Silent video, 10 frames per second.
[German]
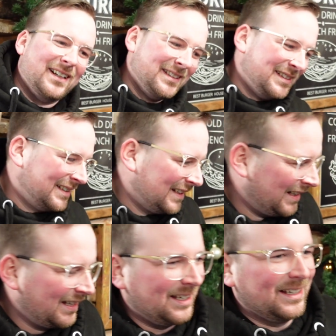
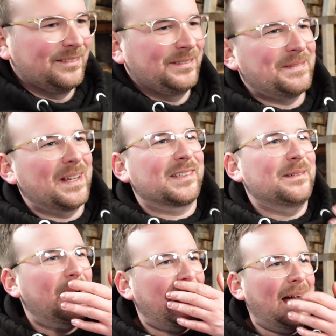äh, wie war es
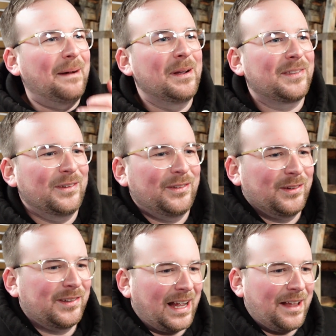nochmal, Arbeits- und
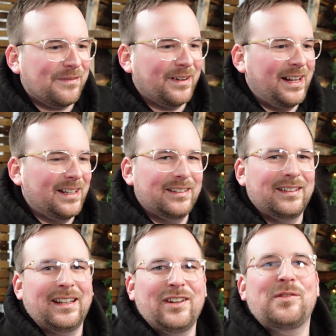Sozialverhalten
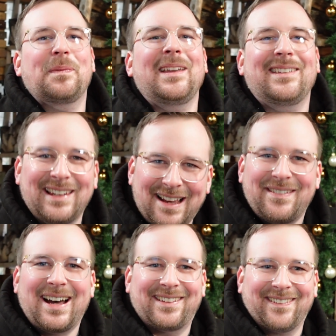entspricht den
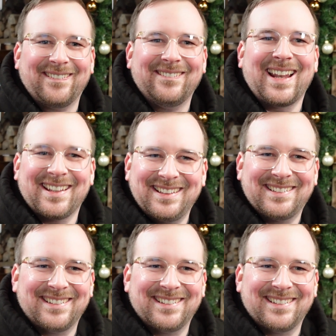Erwartungen. War das nicht